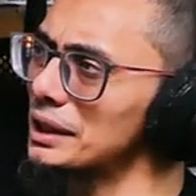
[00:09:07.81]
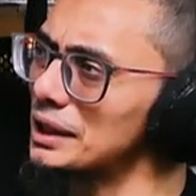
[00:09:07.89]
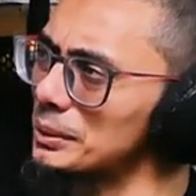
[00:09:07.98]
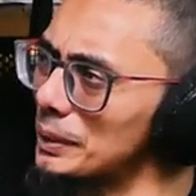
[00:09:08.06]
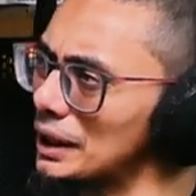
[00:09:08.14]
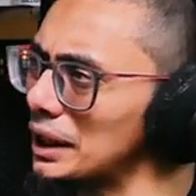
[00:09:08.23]
yang
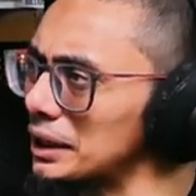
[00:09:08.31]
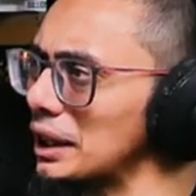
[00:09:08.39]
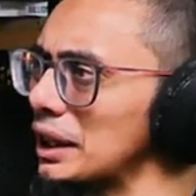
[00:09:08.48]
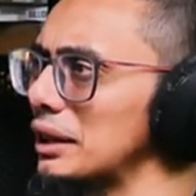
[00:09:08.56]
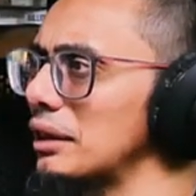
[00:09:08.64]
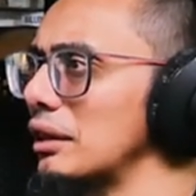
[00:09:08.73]
dipilih
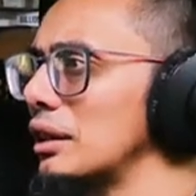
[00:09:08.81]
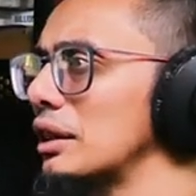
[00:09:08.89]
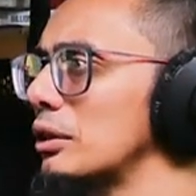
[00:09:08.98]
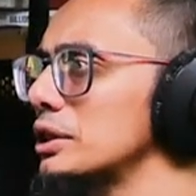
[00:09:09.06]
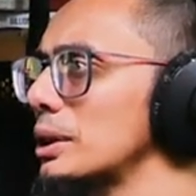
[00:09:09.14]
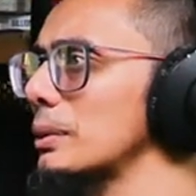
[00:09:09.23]
adalah uh,
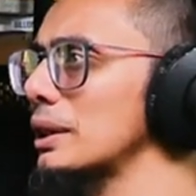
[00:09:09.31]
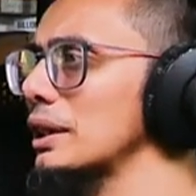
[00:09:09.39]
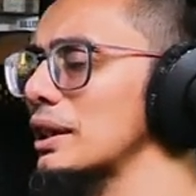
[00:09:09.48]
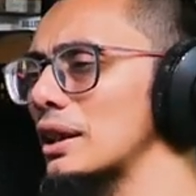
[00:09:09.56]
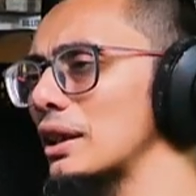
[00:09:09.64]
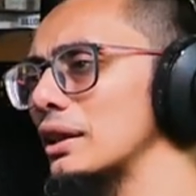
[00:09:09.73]
konsep
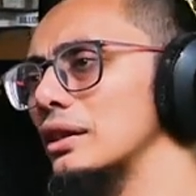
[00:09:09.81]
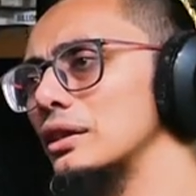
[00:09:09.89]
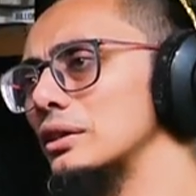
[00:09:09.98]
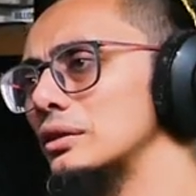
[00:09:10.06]
kenegaraan